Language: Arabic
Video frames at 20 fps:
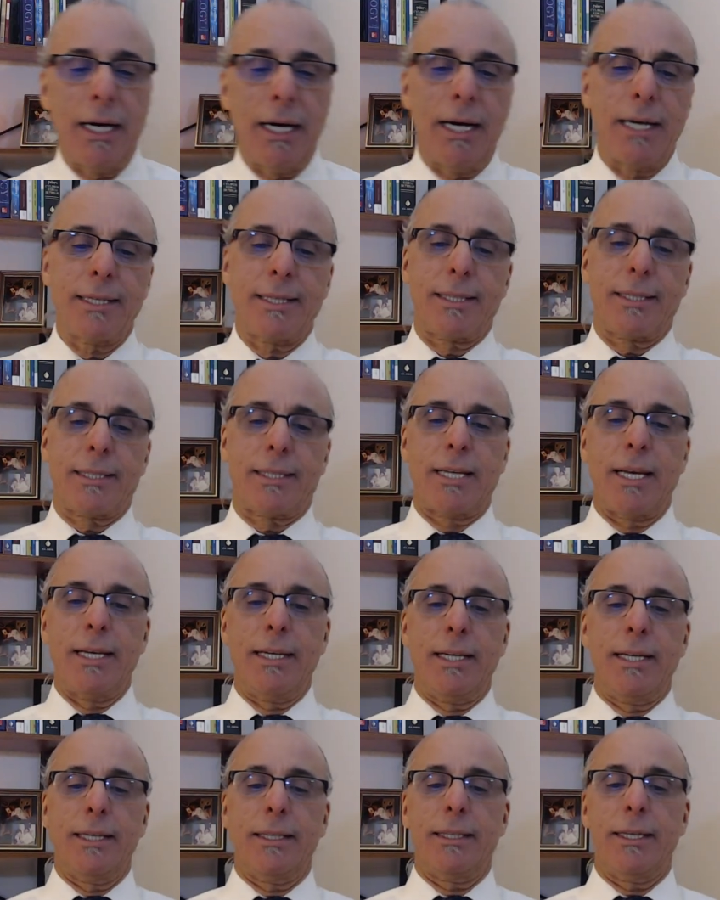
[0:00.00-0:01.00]

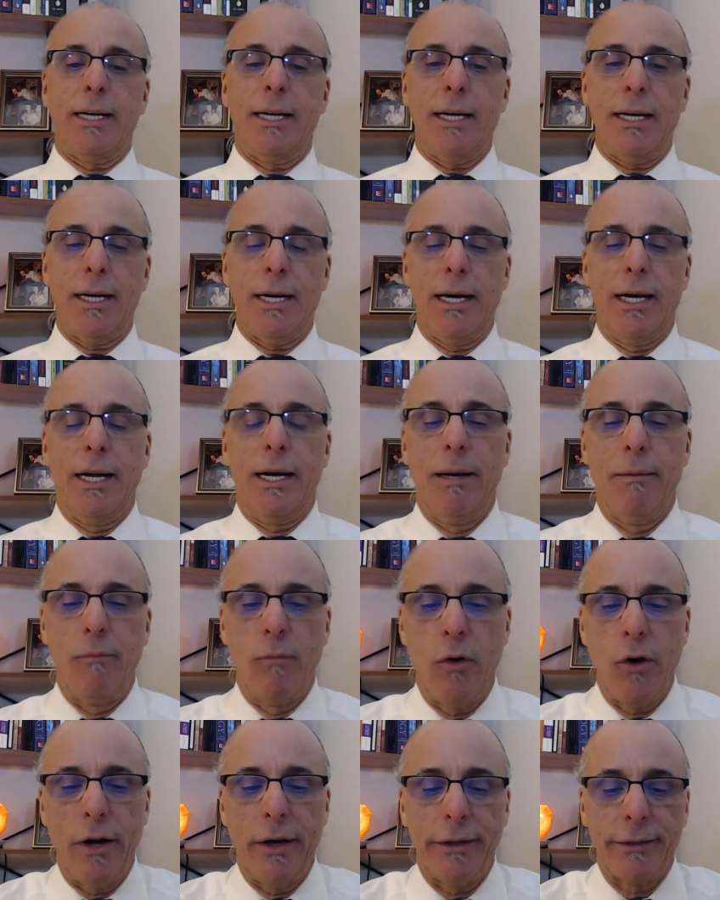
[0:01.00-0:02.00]
السيدة
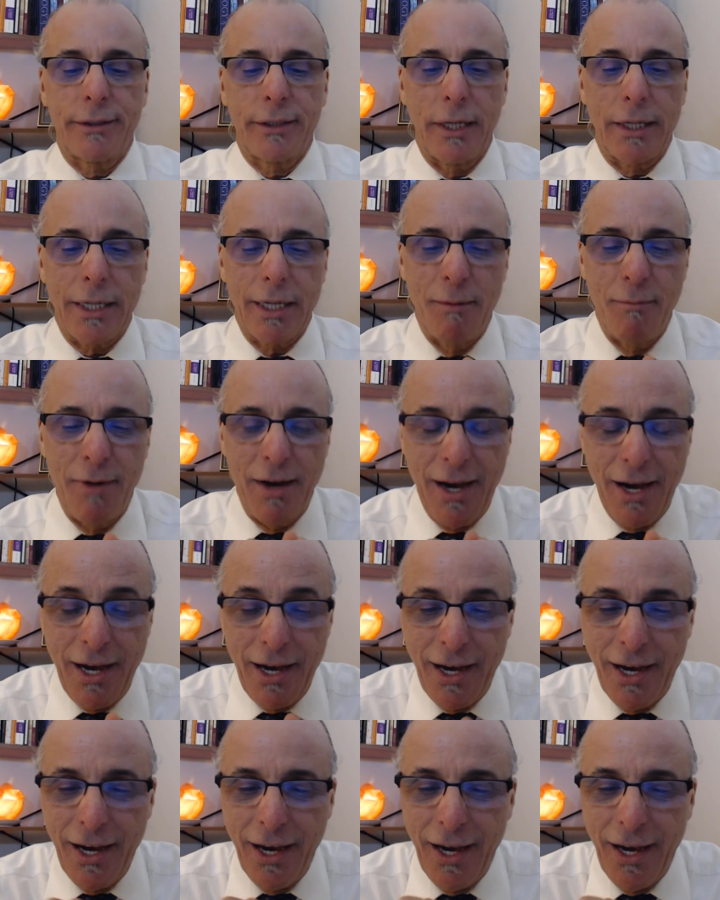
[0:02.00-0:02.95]
المحترمة